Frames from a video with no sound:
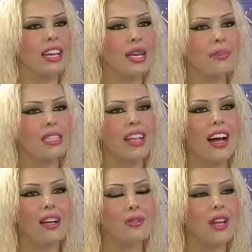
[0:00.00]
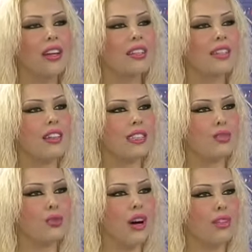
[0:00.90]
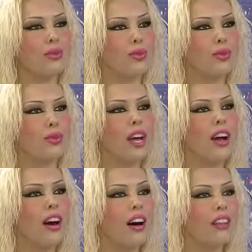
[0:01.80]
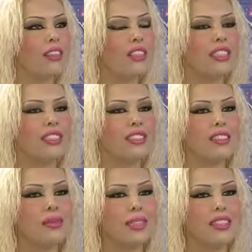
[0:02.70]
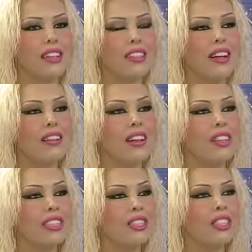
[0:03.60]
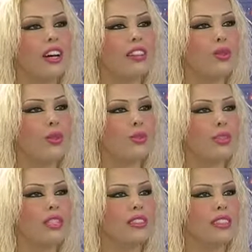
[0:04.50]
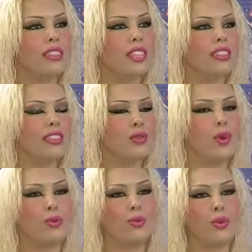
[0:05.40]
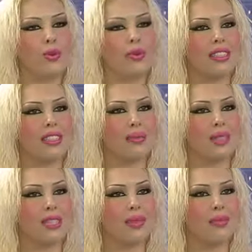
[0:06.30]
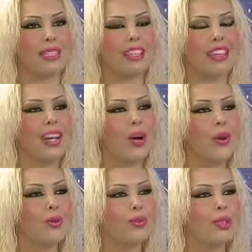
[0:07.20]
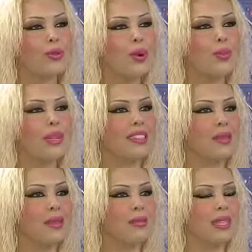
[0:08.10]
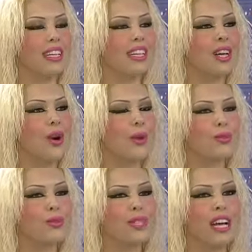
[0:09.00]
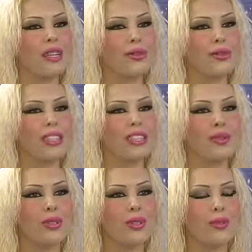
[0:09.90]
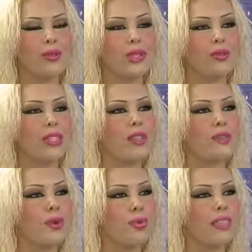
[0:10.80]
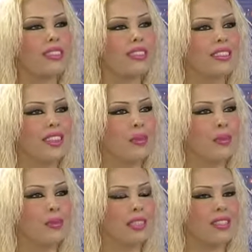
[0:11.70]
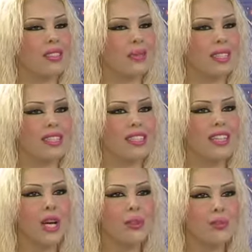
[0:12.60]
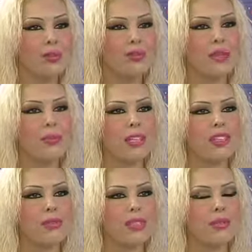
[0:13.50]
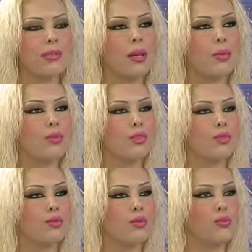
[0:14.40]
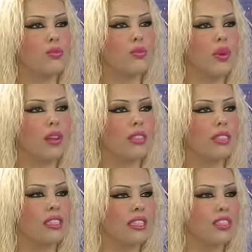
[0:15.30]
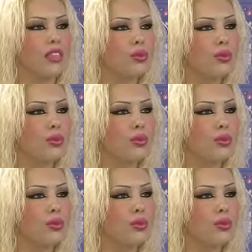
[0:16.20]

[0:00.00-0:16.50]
biz her gün her saniye dua ediyoruz. Allah cennet nasip ederse Allah inşallah onun yanına cennette komşu olmayı nasip etsin bize. Onunla sohbet edebilmeyi, onun güzel gözlerini görebilmeyi, güzel sohbetini dinleyebilmeyi nasip etsin. Bu tabii ki bizim hepimizin tüm Müslümanların içten çok